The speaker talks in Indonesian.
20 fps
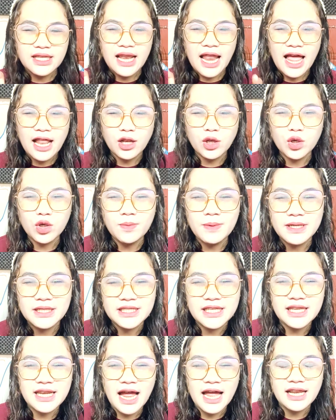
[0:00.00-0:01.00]
selalu
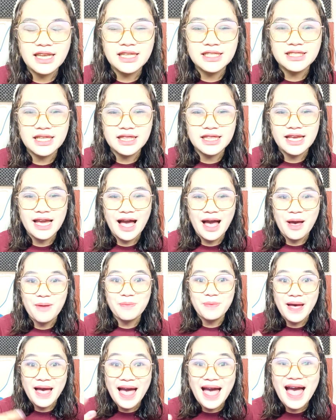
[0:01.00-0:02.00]
bersinar di setiap
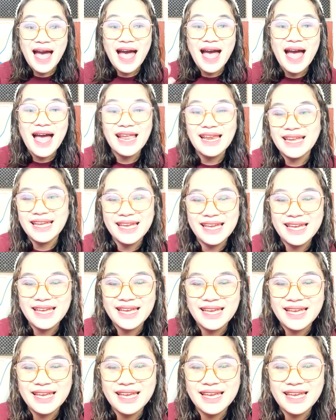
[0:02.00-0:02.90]
hari.